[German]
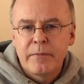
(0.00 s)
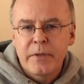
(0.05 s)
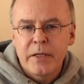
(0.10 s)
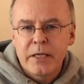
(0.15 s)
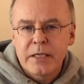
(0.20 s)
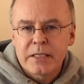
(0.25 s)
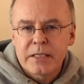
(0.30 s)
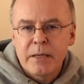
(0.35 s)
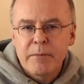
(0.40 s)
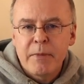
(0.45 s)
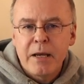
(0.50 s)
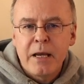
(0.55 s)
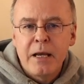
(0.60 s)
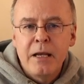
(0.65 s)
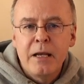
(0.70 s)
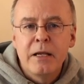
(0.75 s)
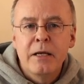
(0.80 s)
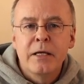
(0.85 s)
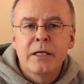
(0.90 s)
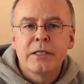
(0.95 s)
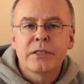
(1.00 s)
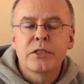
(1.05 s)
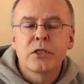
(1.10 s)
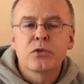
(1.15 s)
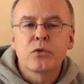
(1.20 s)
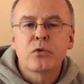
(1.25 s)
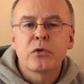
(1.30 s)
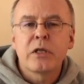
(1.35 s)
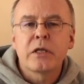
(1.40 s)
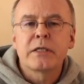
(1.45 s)
XML ist die
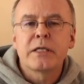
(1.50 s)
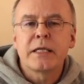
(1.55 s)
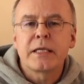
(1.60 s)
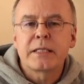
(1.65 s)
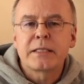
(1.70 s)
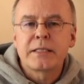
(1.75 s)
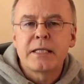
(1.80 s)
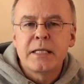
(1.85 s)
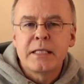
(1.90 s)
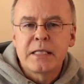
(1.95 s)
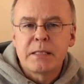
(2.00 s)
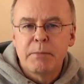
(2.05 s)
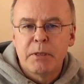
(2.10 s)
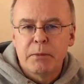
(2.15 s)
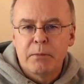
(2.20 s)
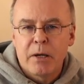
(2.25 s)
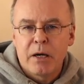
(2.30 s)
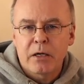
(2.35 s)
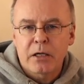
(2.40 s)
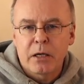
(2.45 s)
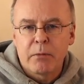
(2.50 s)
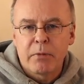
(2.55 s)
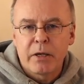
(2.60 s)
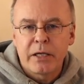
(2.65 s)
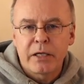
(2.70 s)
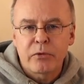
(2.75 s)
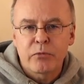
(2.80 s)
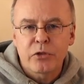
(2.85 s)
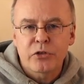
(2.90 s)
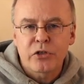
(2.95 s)
sogenannte Extensible Markup
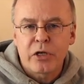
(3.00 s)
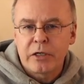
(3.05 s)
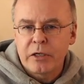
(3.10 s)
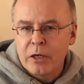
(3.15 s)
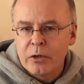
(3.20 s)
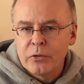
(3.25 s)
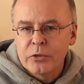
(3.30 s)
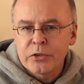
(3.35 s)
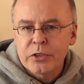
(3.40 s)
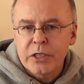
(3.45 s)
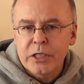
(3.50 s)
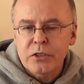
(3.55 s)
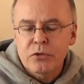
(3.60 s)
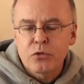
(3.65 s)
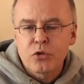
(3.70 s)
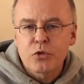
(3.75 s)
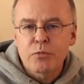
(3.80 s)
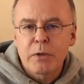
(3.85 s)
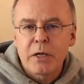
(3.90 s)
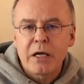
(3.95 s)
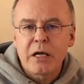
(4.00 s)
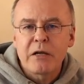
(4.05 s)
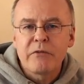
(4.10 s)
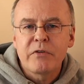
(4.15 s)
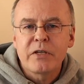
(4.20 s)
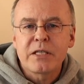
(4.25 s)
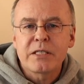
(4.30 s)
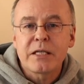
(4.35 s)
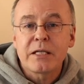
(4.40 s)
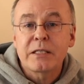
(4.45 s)
Language, eine Auszeichnungssprache, wie
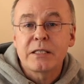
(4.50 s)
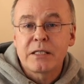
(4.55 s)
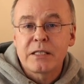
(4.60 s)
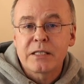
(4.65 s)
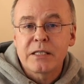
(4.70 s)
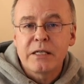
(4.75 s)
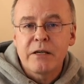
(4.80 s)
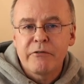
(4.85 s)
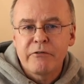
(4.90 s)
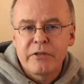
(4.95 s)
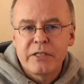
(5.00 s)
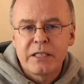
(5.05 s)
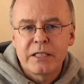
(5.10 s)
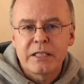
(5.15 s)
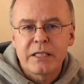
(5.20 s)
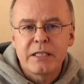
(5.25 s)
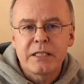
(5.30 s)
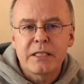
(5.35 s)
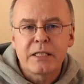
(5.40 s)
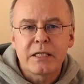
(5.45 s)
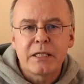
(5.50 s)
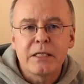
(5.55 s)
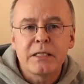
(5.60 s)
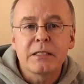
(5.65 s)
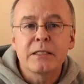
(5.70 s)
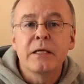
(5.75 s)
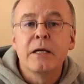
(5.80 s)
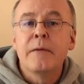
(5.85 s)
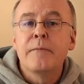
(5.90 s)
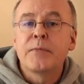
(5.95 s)
gesagt, die sehr vielseitig
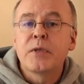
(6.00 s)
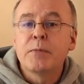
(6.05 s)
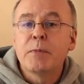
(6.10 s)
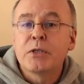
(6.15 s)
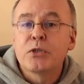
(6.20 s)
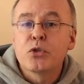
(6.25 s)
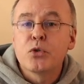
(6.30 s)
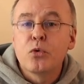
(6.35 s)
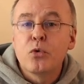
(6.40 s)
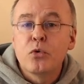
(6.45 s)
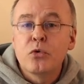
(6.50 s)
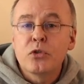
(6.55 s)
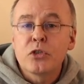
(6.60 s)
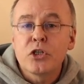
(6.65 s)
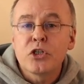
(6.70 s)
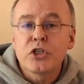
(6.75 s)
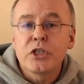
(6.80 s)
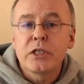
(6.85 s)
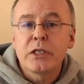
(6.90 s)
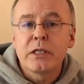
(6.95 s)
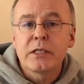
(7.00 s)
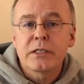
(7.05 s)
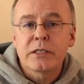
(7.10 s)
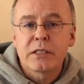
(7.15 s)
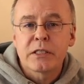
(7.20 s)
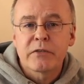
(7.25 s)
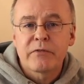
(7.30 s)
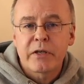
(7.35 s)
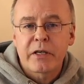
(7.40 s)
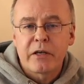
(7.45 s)
ist, die man zu unterschiedlichsten
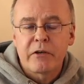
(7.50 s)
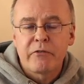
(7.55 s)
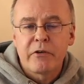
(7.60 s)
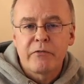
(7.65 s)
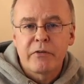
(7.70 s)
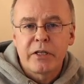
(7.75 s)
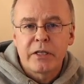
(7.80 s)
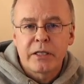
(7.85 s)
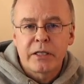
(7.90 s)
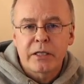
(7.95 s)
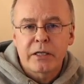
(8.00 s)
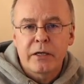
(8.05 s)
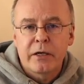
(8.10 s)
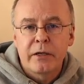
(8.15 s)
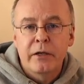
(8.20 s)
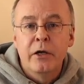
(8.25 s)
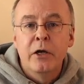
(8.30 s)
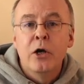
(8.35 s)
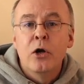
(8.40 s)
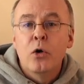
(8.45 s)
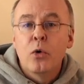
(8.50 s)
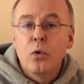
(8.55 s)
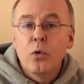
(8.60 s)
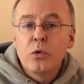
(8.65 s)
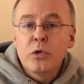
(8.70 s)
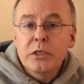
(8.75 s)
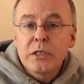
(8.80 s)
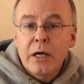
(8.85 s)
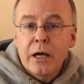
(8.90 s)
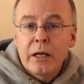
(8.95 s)
Zwecken verwenden kann.
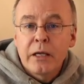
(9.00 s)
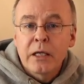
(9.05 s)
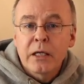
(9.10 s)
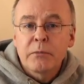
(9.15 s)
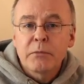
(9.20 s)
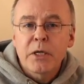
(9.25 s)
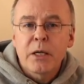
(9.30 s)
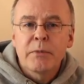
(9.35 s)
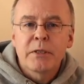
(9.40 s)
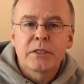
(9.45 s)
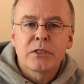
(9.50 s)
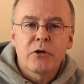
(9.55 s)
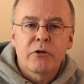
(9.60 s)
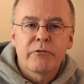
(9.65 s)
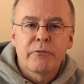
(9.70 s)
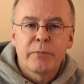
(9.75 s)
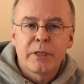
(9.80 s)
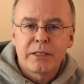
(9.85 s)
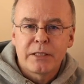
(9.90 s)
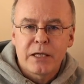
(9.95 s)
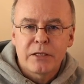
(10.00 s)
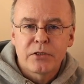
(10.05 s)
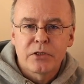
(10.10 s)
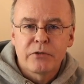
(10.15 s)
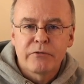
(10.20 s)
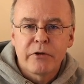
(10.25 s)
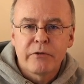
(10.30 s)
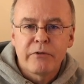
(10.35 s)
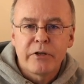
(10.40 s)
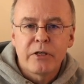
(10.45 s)
Unter anderem kann man sie offenbar dazu
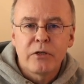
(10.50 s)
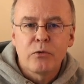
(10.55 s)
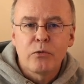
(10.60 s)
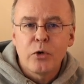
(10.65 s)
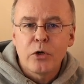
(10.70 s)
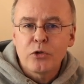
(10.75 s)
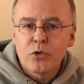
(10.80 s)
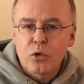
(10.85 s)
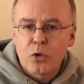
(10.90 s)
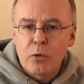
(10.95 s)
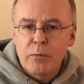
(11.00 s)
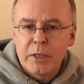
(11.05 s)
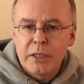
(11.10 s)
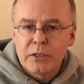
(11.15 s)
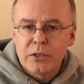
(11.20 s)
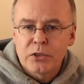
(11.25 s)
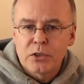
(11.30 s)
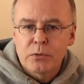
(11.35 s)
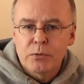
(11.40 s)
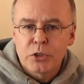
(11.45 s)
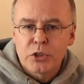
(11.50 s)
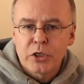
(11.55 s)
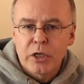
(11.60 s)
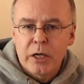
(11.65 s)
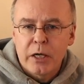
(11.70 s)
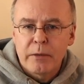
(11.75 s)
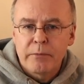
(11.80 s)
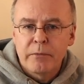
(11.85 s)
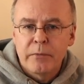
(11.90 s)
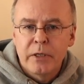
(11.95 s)
verwenden, Word-Dokumente zu
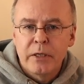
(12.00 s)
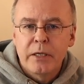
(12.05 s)
beschreiben.